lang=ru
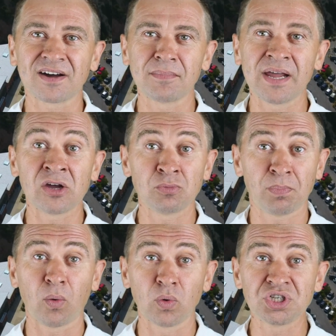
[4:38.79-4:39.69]
оформляют
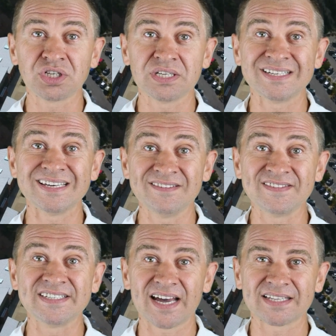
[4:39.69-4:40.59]
по очереди
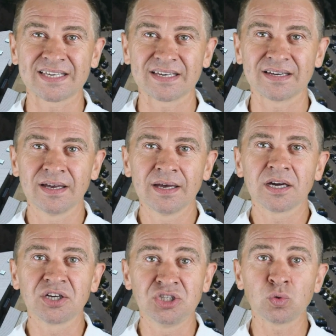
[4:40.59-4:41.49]
и взятки,
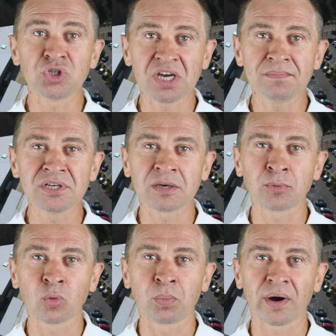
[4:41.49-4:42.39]
где
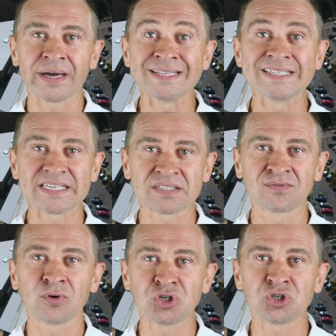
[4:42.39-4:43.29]
учебники покупают за
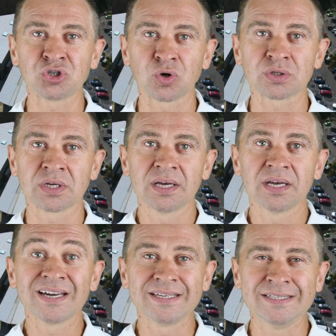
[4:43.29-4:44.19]
свой счет,
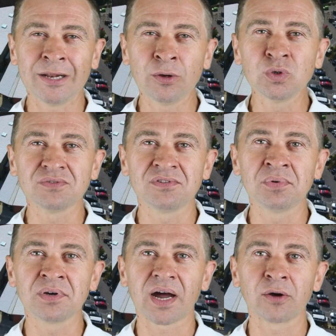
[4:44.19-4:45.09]
где люди
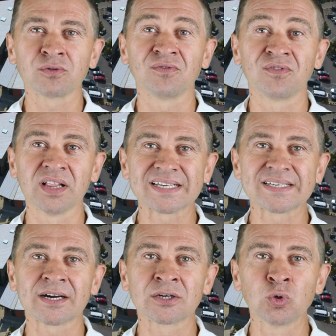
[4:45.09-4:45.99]
выбирают в
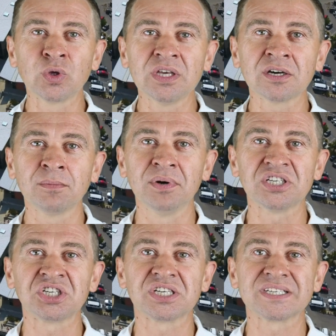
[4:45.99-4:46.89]
глазах других быть